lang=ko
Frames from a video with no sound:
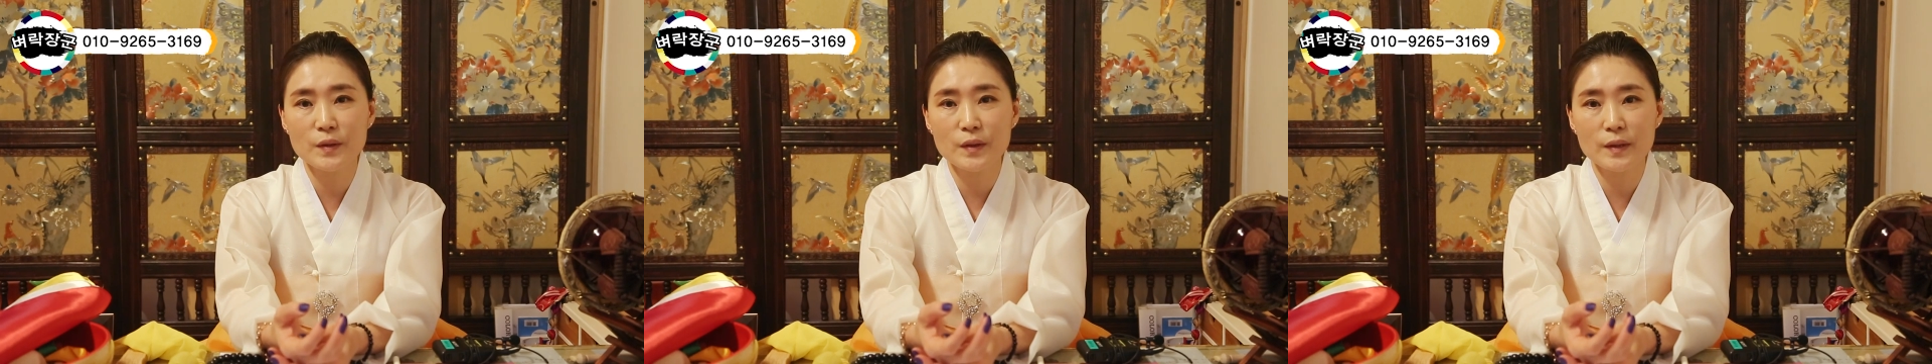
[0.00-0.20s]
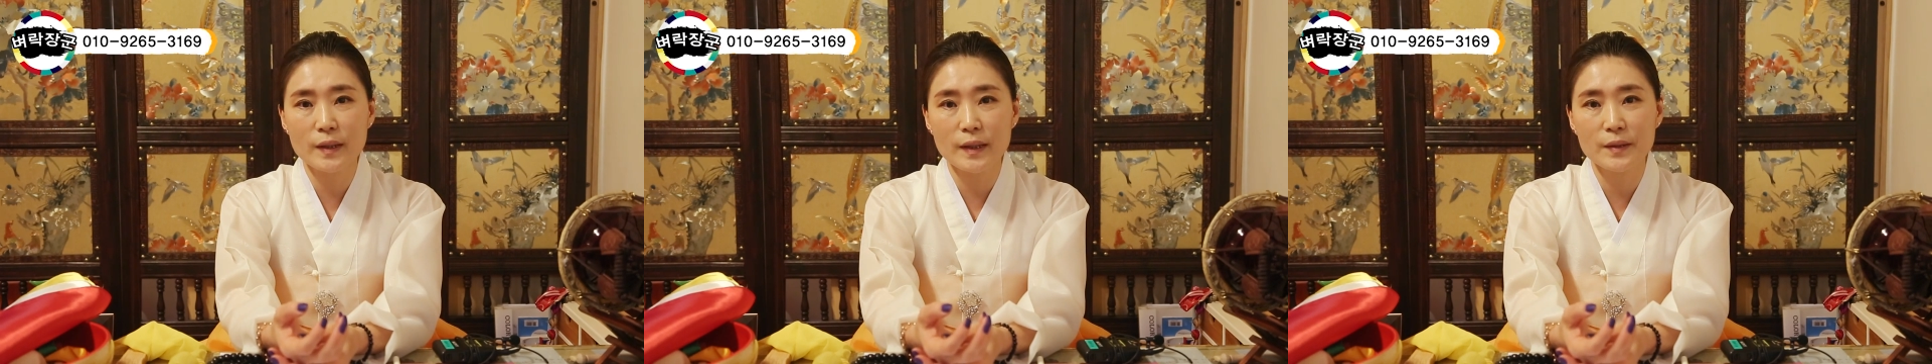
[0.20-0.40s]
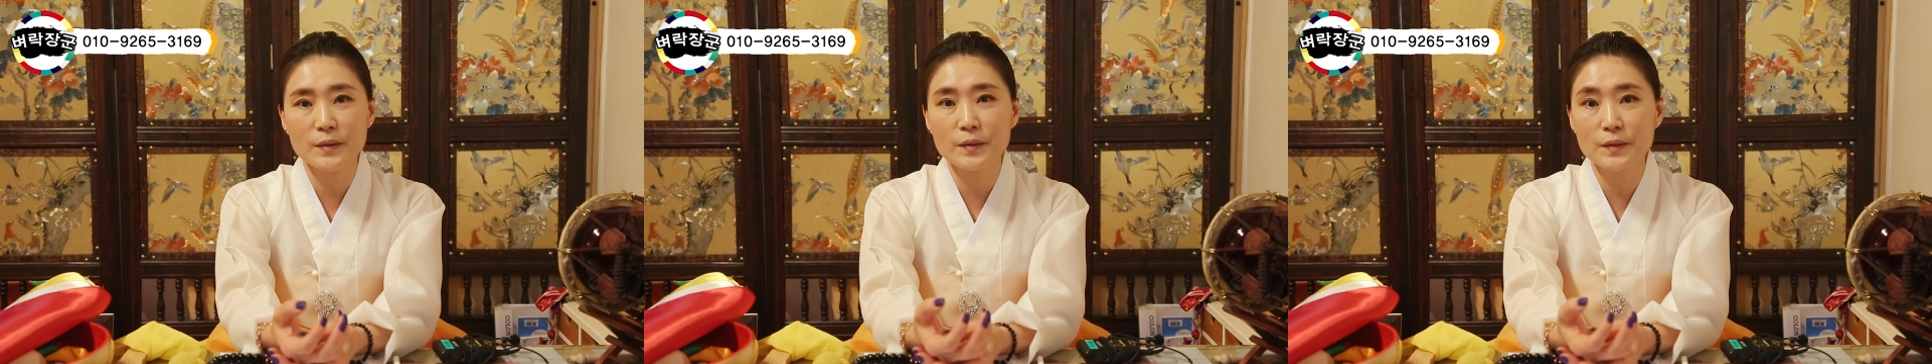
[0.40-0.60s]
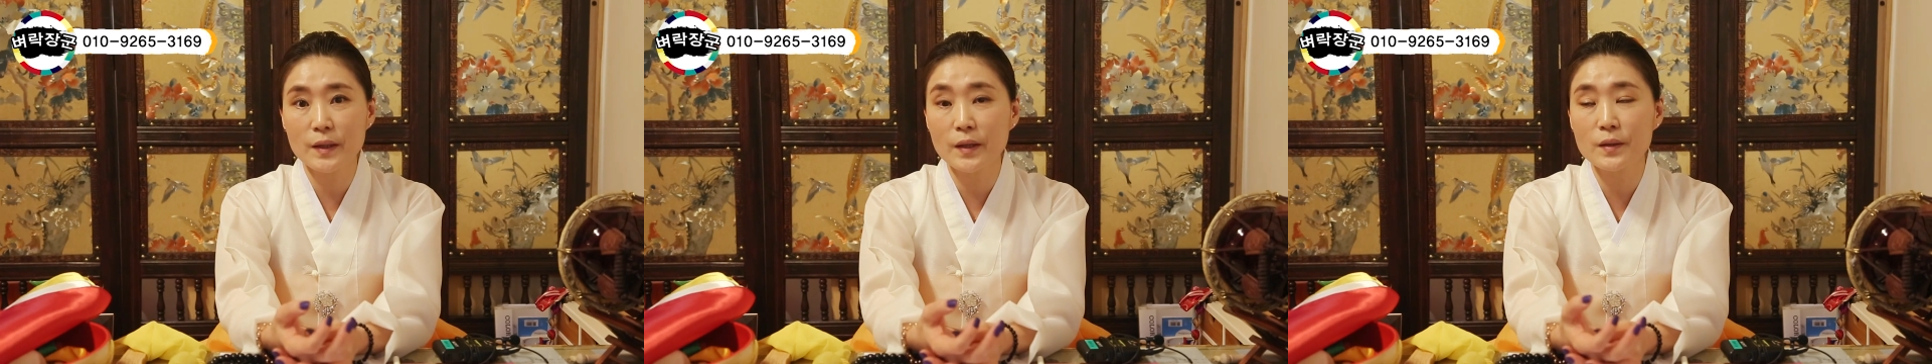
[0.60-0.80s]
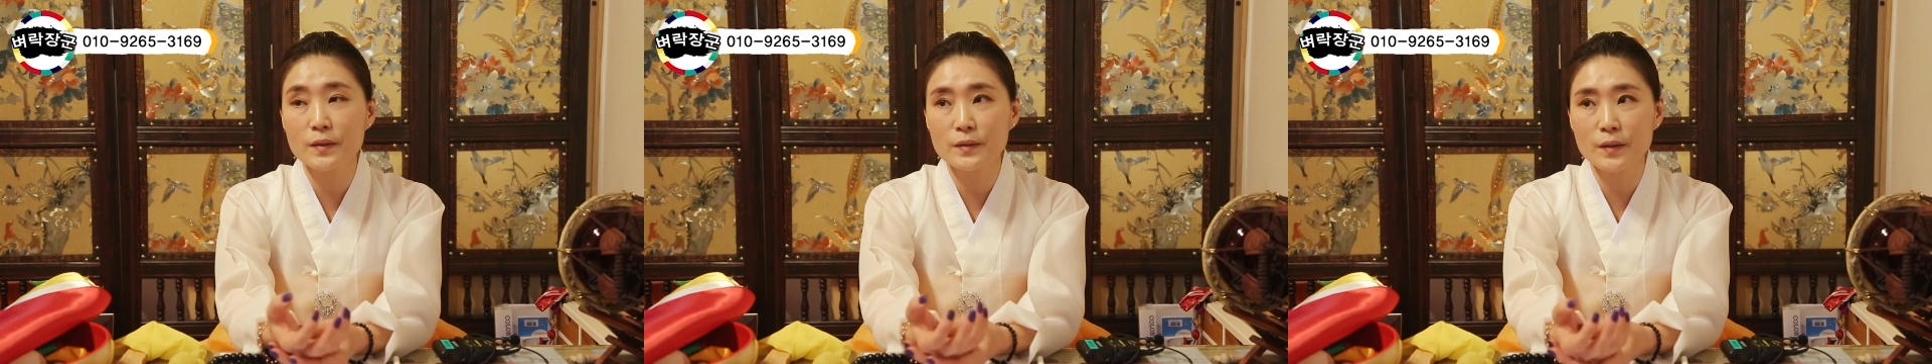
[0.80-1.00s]
거에
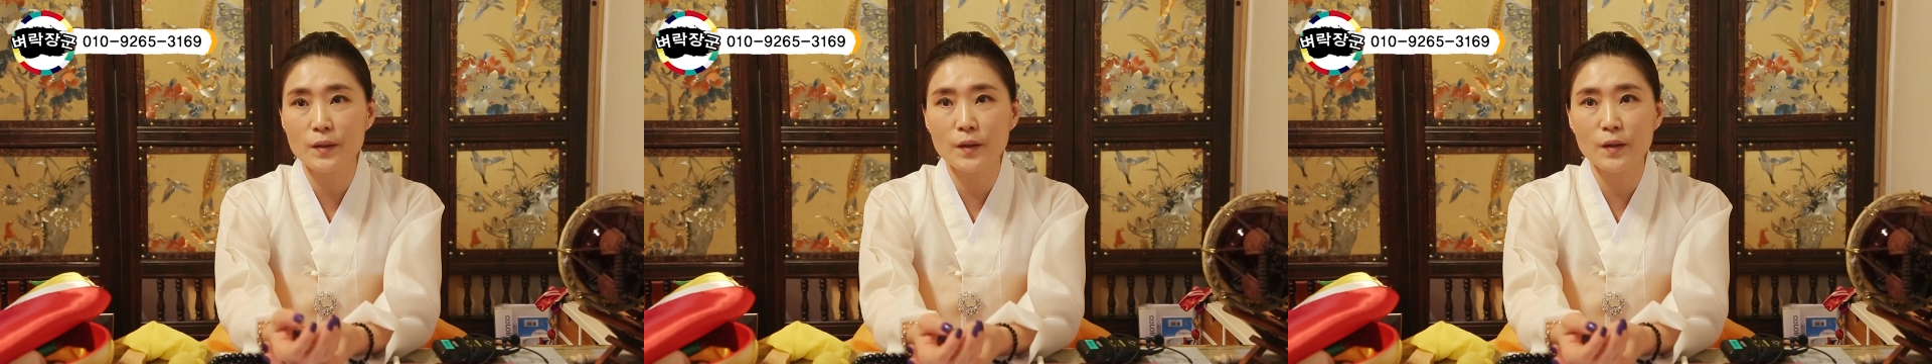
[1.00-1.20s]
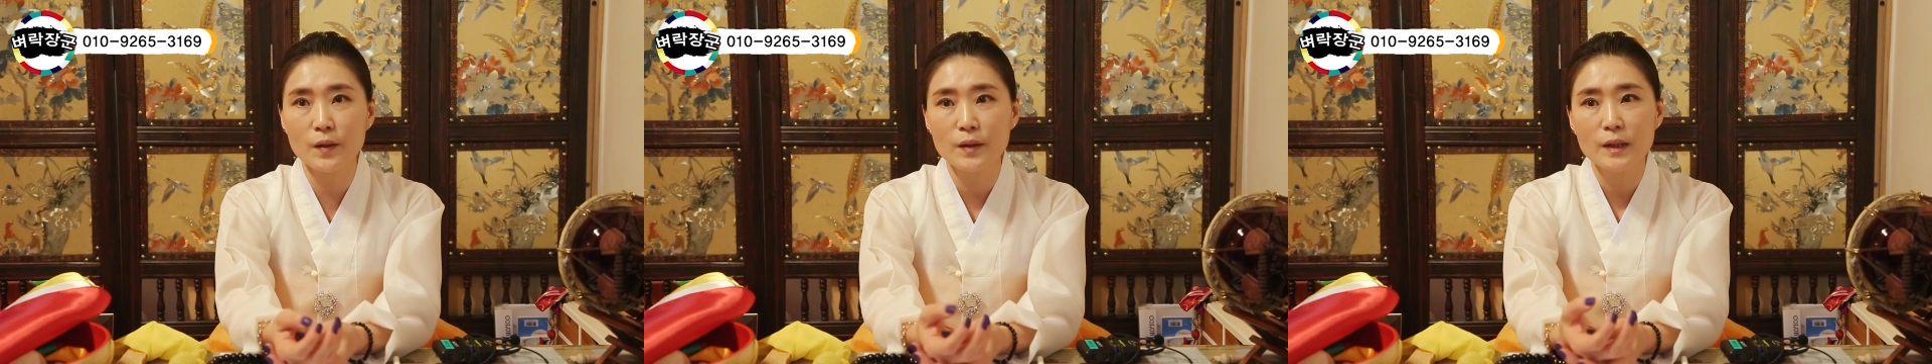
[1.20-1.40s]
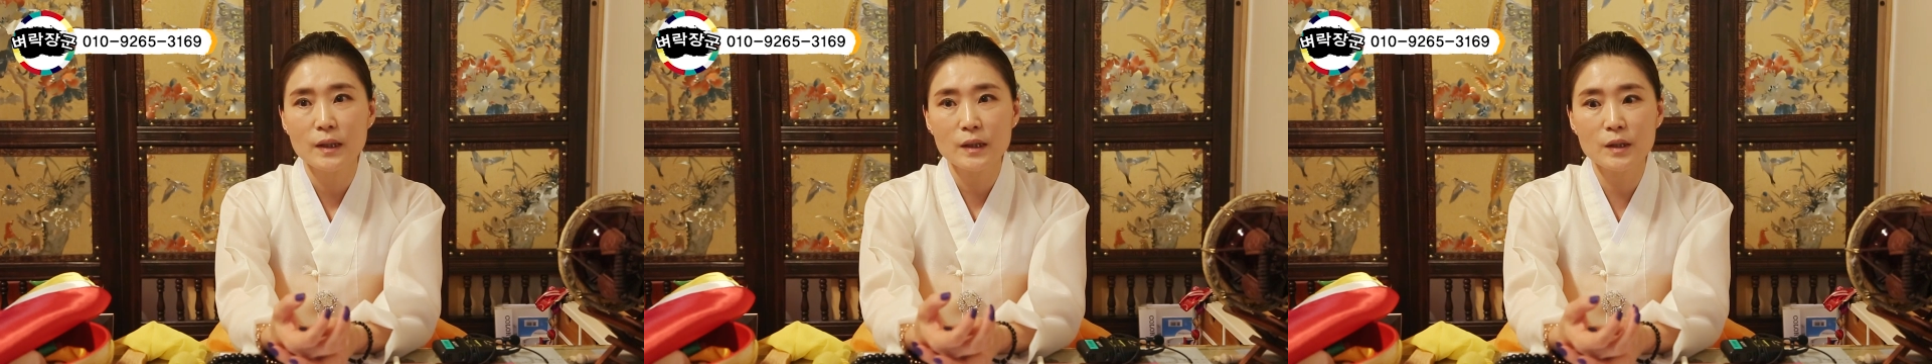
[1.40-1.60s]
관여되어서